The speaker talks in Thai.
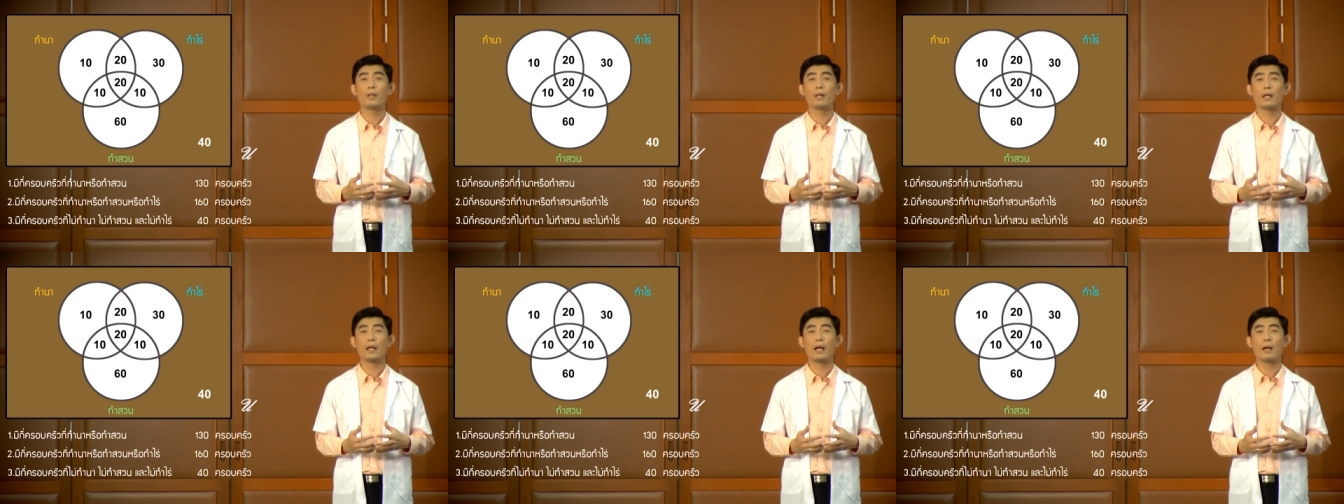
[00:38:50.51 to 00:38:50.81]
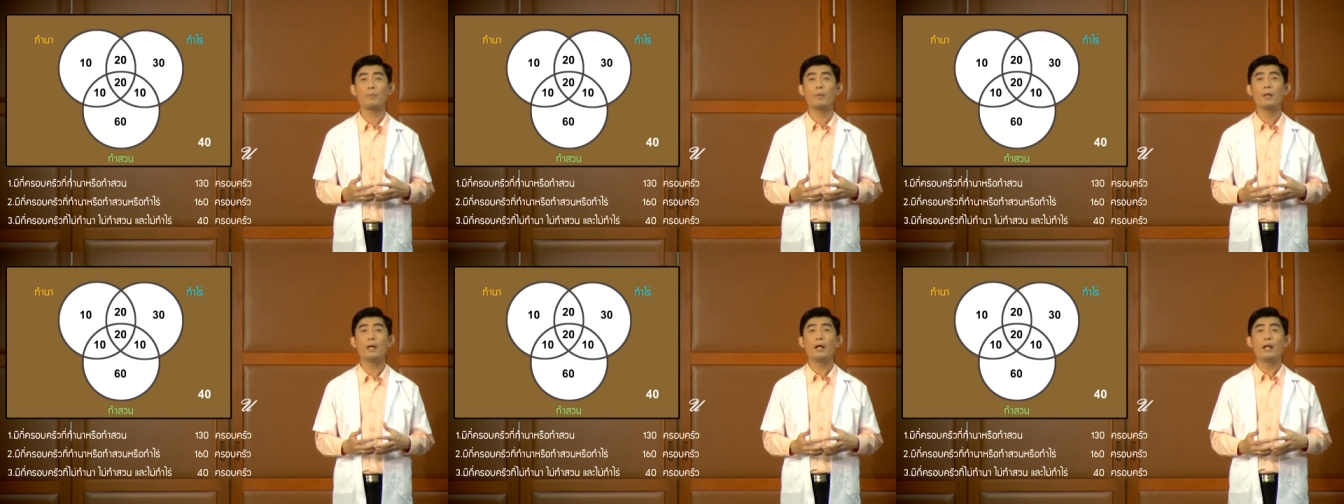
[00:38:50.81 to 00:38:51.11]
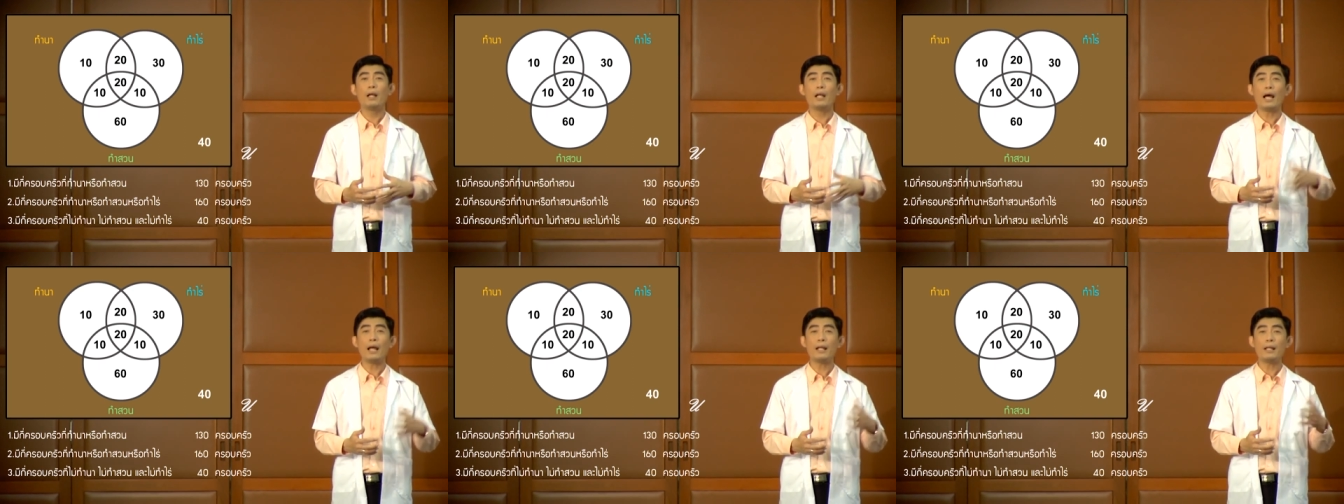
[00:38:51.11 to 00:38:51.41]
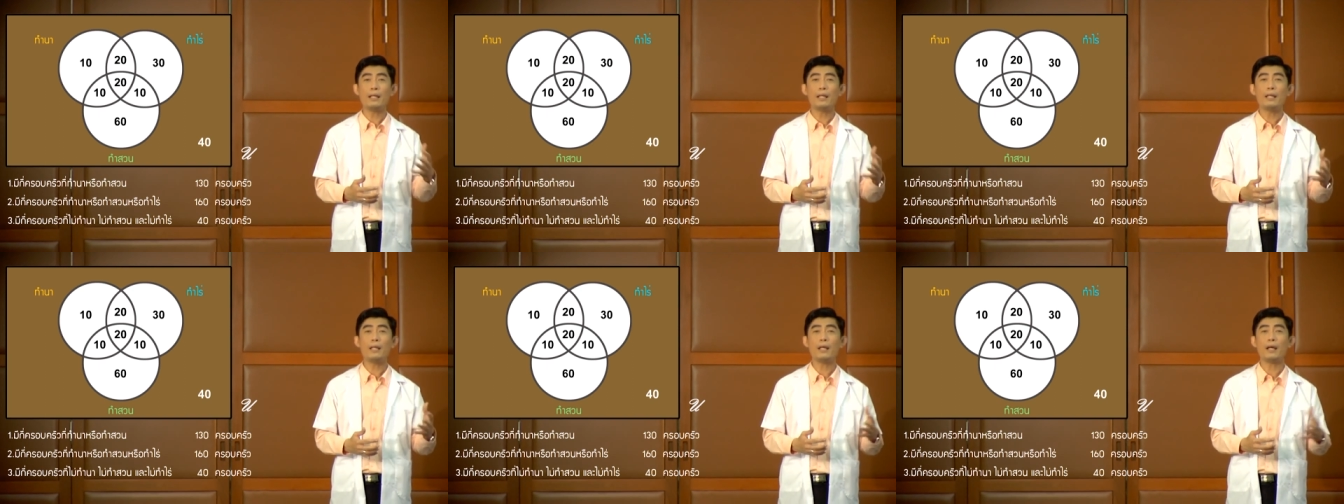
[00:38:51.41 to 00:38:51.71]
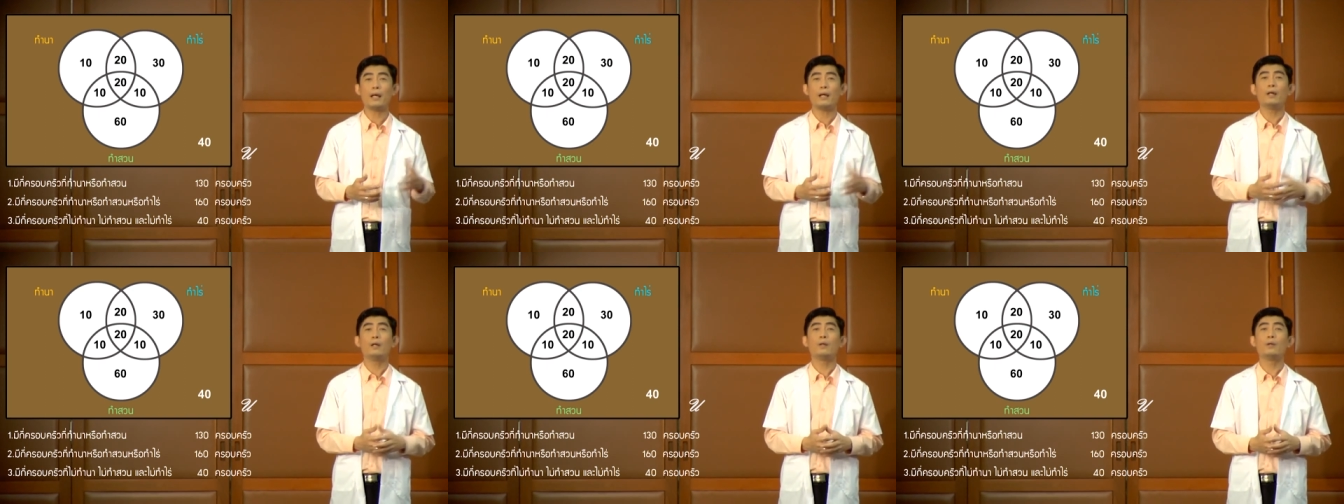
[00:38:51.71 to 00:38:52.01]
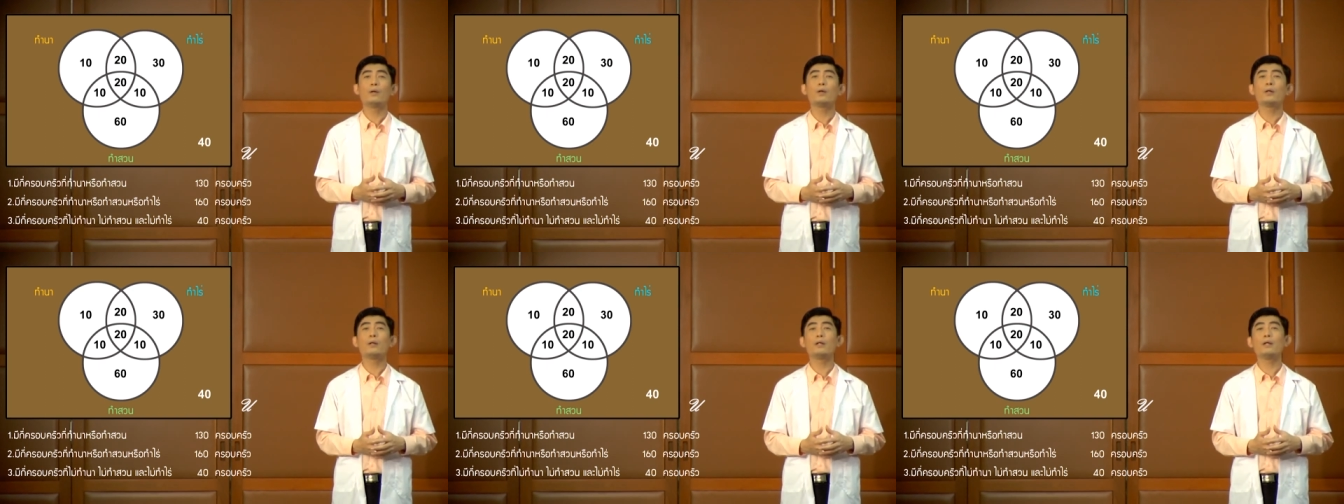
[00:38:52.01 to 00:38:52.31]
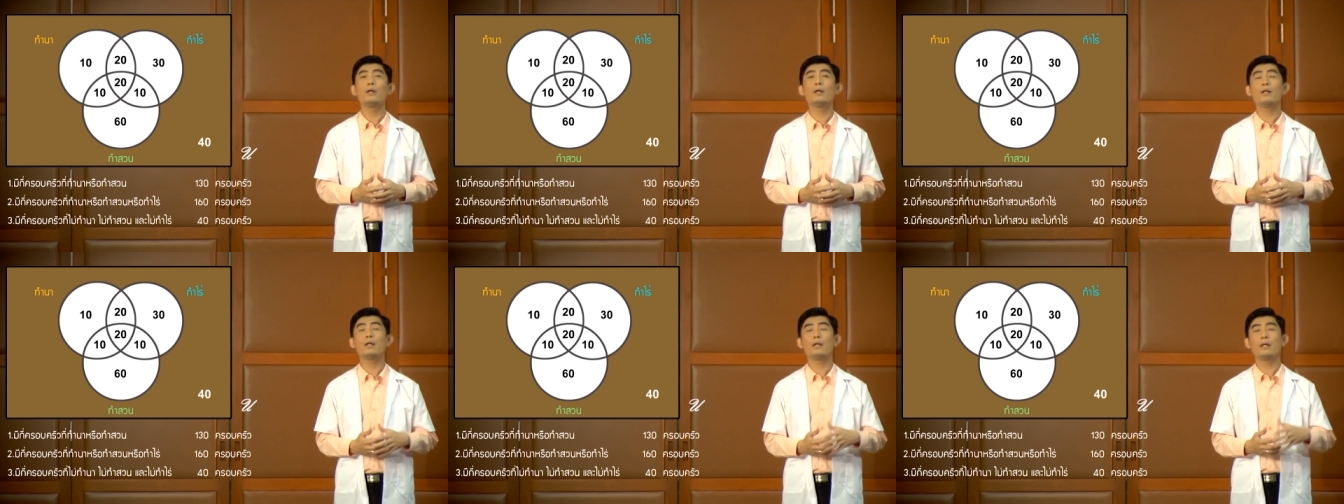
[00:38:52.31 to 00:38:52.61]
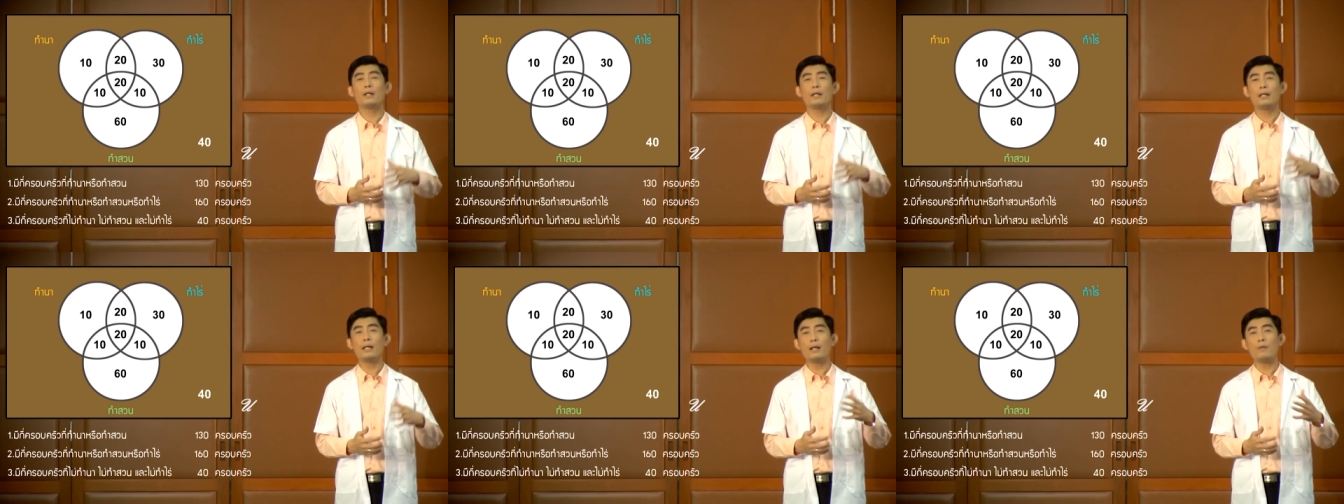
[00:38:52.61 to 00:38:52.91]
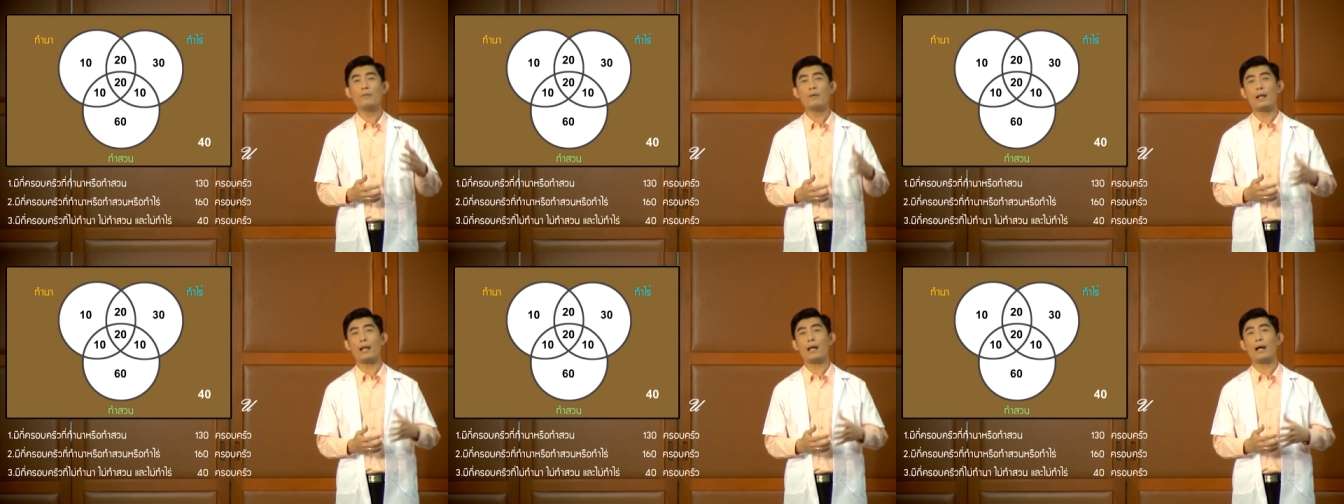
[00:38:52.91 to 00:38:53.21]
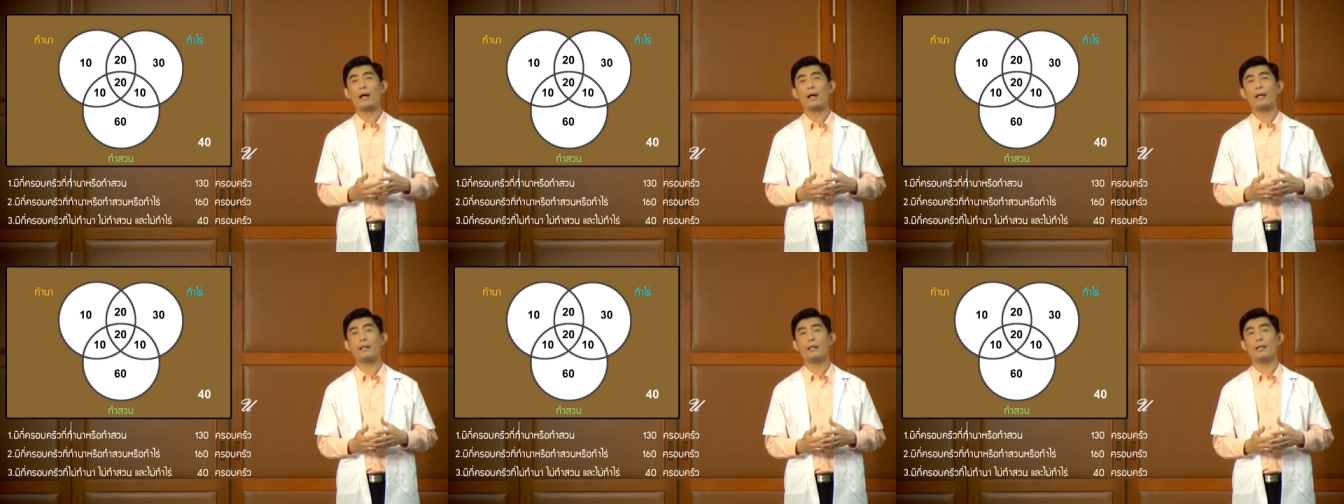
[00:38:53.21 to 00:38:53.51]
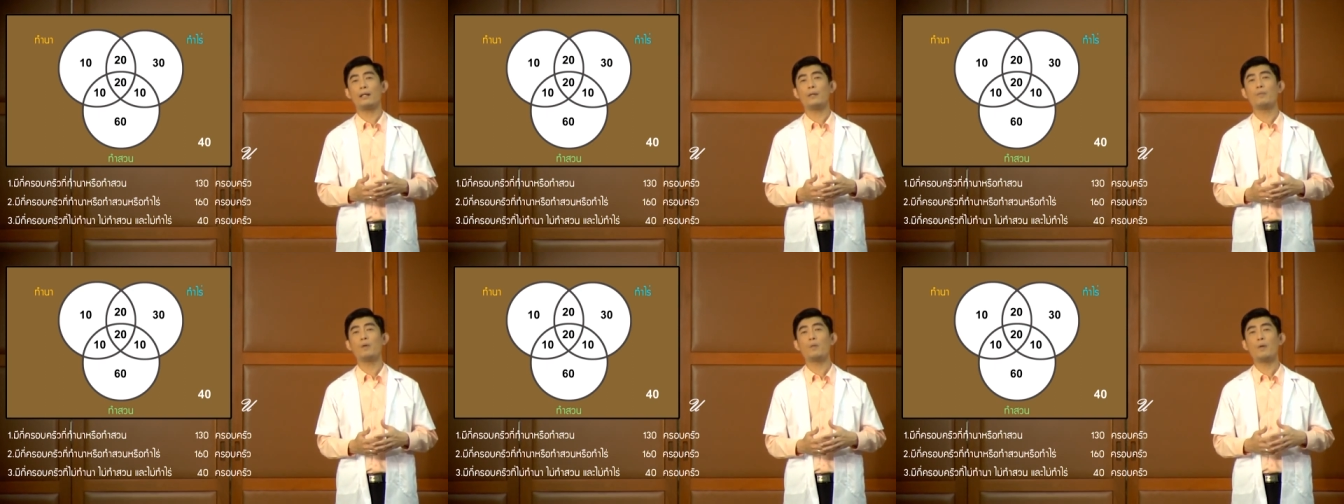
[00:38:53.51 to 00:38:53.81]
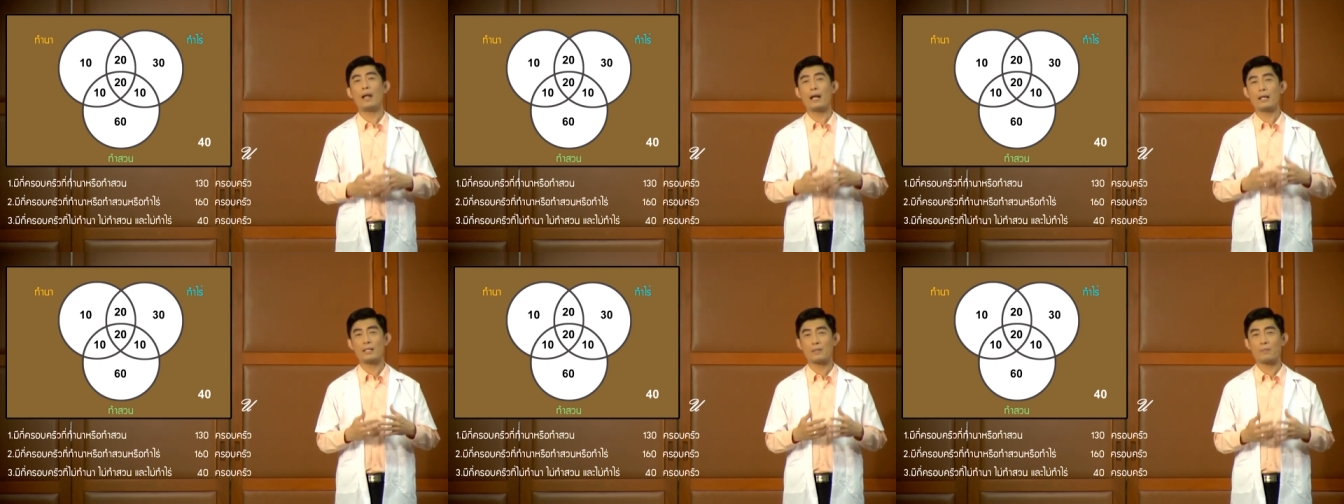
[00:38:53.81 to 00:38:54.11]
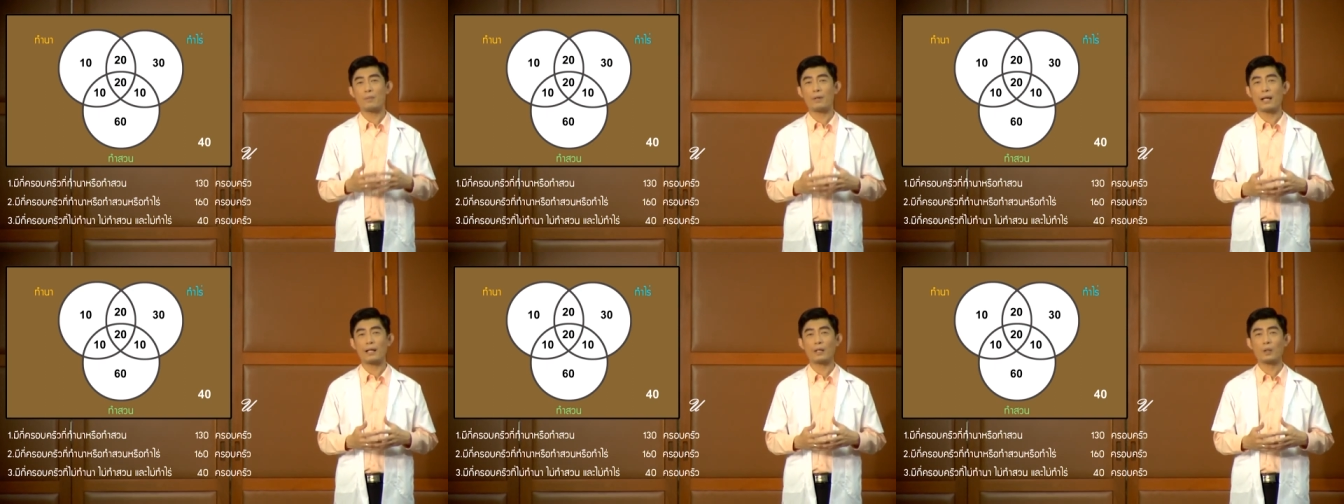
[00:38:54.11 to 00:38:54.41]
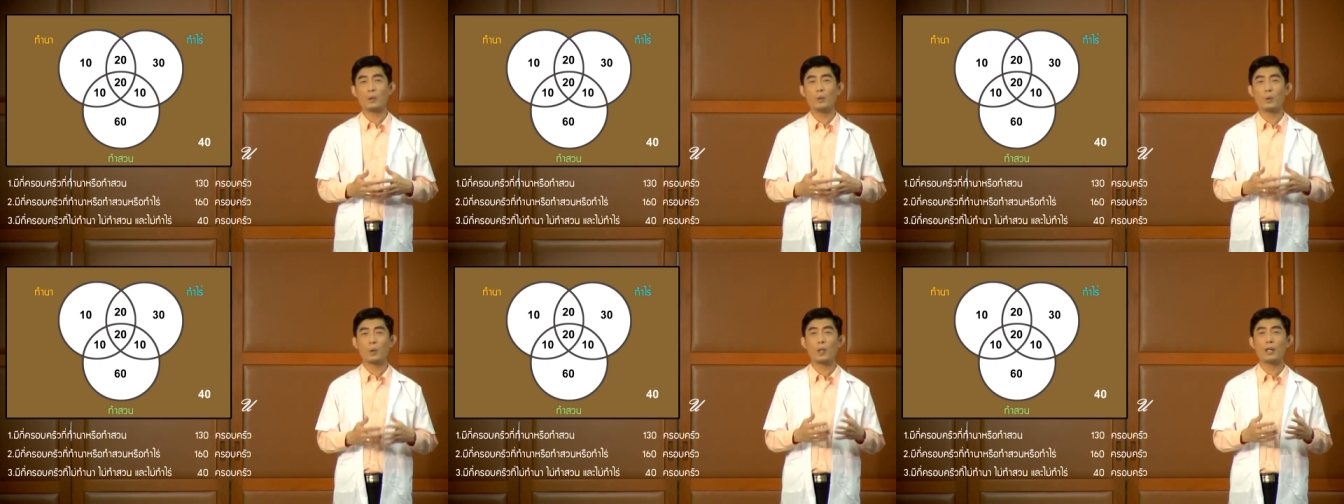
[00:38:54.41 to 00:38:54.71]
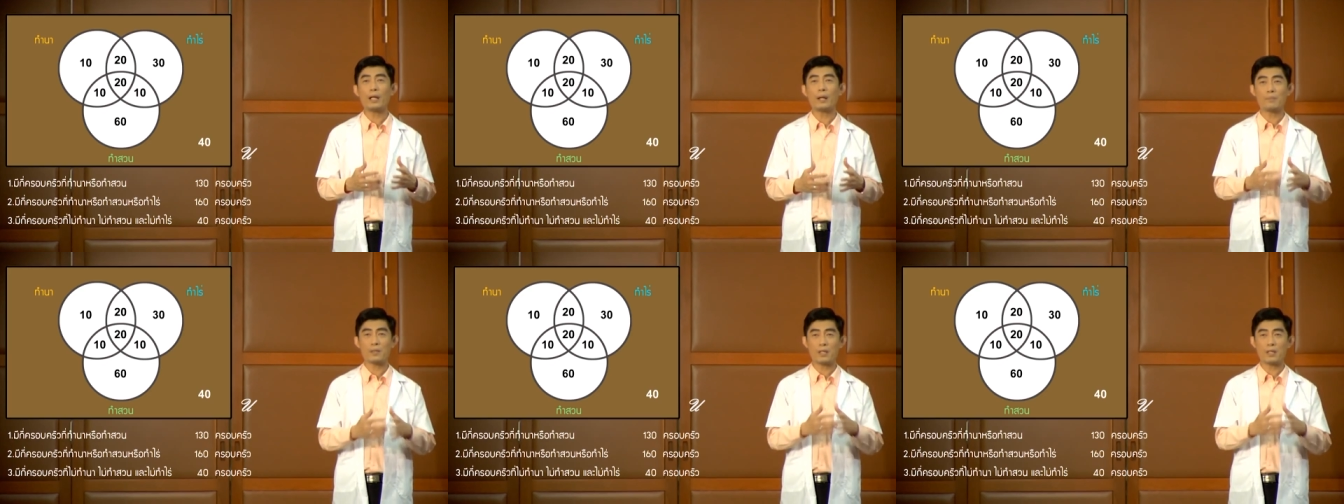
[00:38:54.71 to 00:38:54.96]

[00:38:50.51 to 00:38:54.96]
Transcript: นะครับและอันนี้เนี่ยด้วยเงื่อนเวลาเนี่ยเรามีเวลาจำกัดครูก็